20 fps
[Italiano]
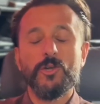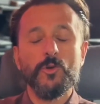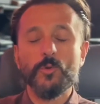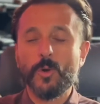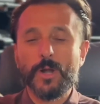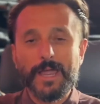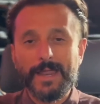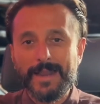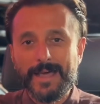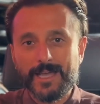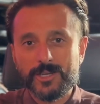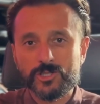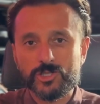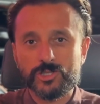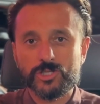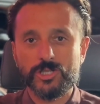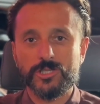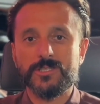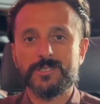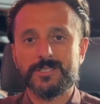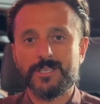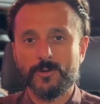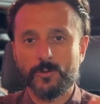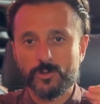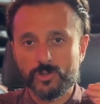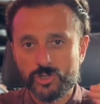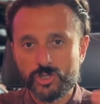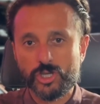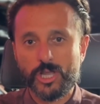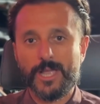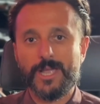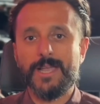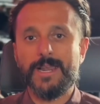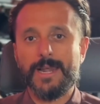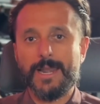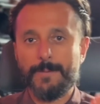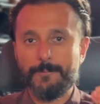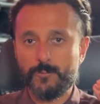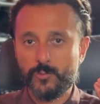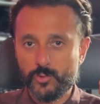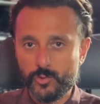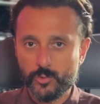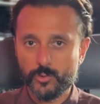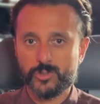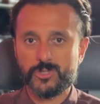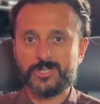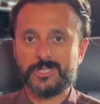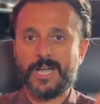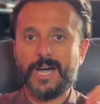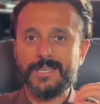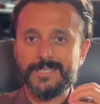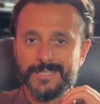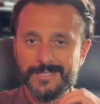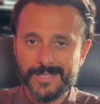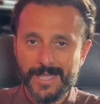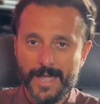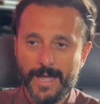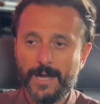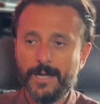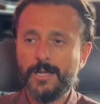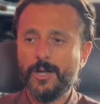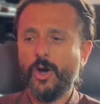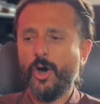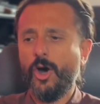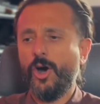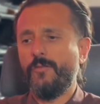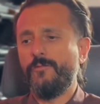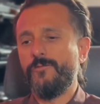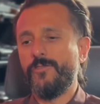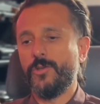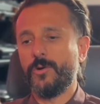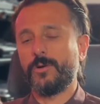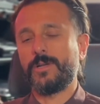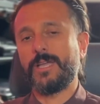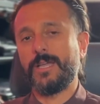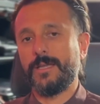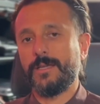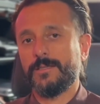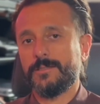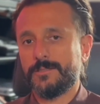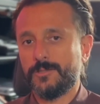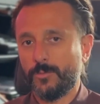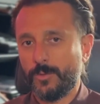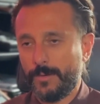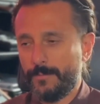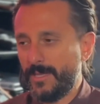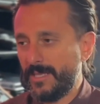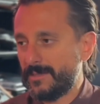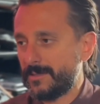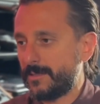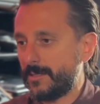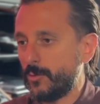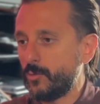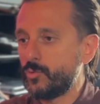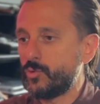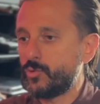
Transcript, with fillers: nulla nasce se non c'è la giusta idea. Ovvio che sicuramente un